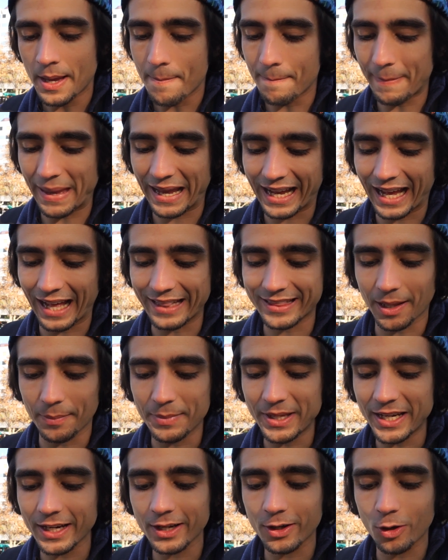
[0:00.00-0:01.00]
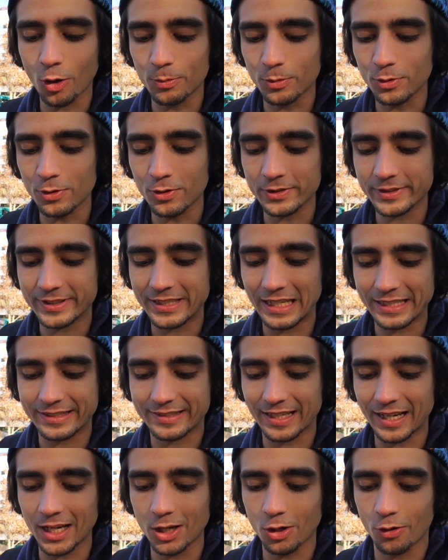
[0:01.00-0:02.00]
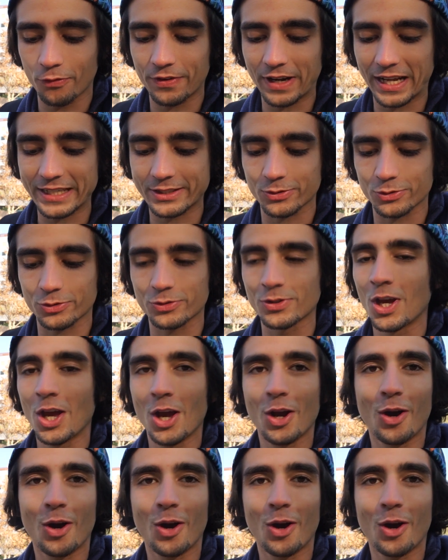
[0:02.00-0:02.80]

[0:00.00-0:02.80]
Me encanta, miren cómo se le salen los brazos,